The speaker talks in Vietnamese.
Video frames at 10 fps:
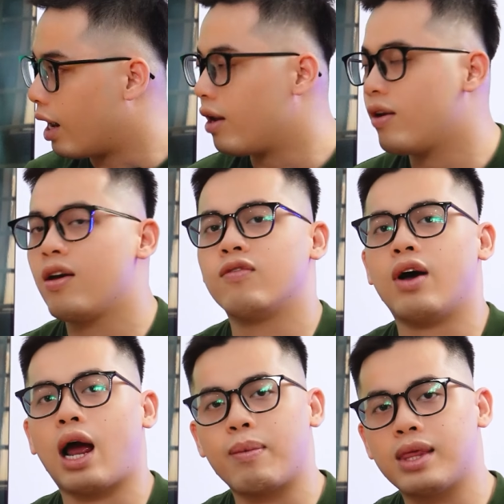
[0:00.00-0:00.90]
Đấy,
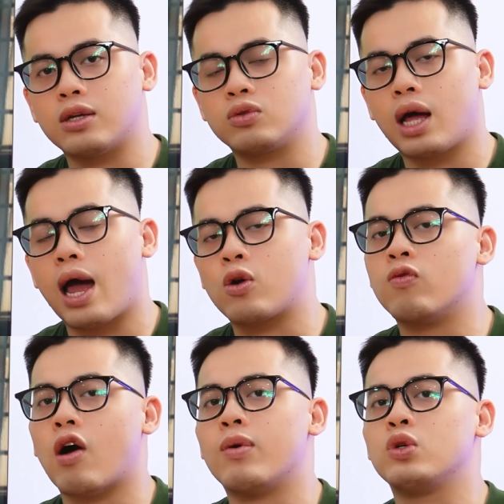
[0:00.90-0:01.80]
và ngay bây giờ chúng ta hãy
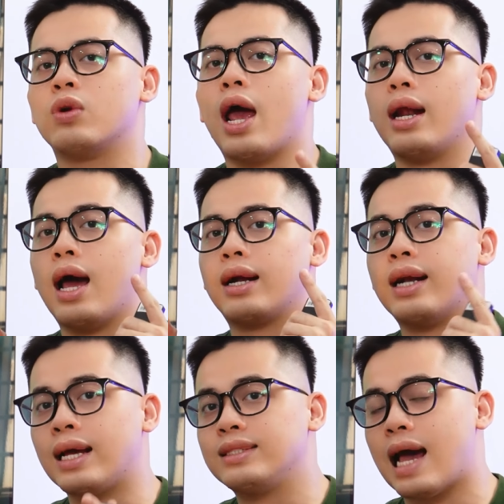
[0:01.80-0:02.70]
cùng vào với chủ đề là
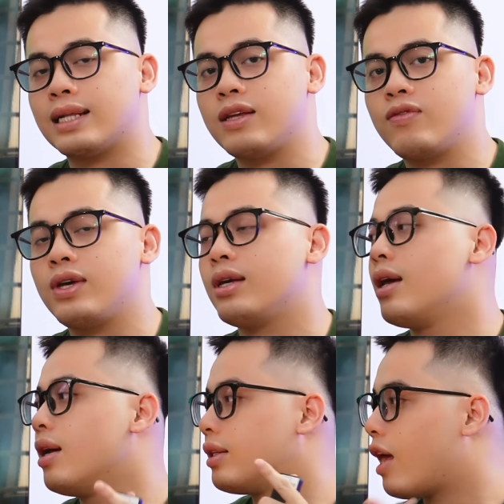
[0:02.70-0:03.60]
đánh giá TV
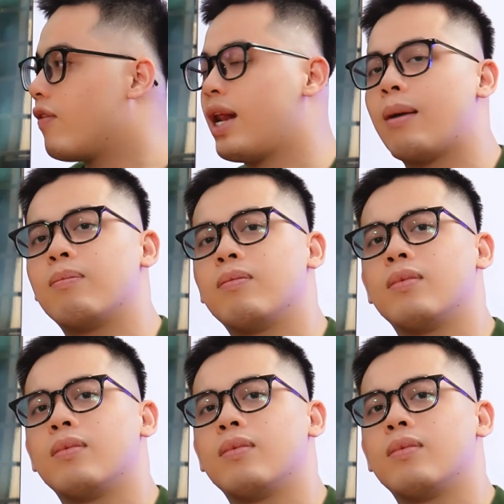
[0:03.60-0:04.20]
TV5